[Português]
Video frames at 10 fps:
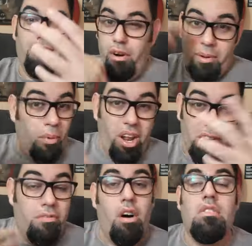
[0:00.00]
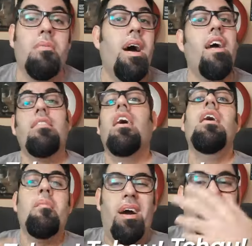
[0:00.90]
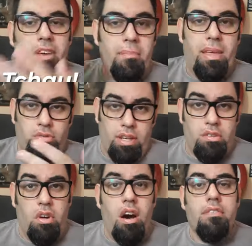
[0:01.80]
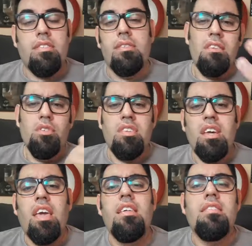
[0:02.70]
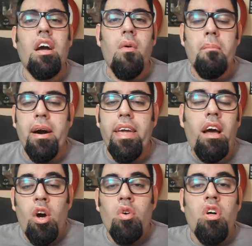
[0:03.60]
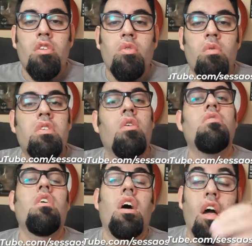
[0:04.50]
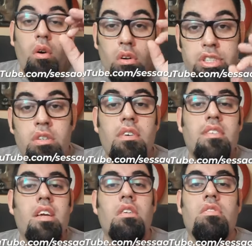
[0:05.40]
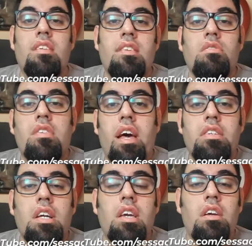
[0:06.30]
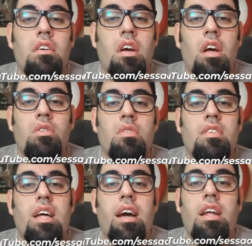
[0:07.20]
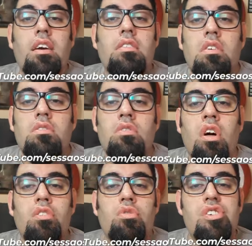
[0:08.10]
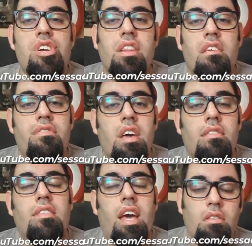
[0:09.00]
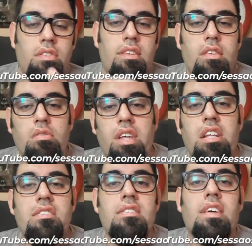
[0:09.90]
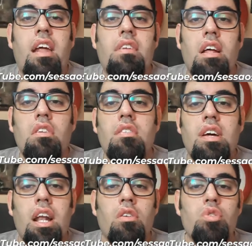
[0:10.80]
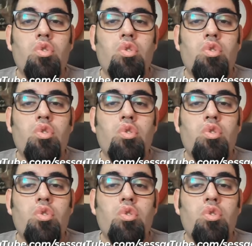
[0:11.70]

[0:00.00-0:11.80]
vão embora e não voltam mais, mas vem pessoas novas. Você que quiser acompanhar o nosso conteúdo, continua seguindo Sessão 7 aqui no Instagram, no nosso IGTV. Segue o Sessão 7, se inscreve lá no nosso canal do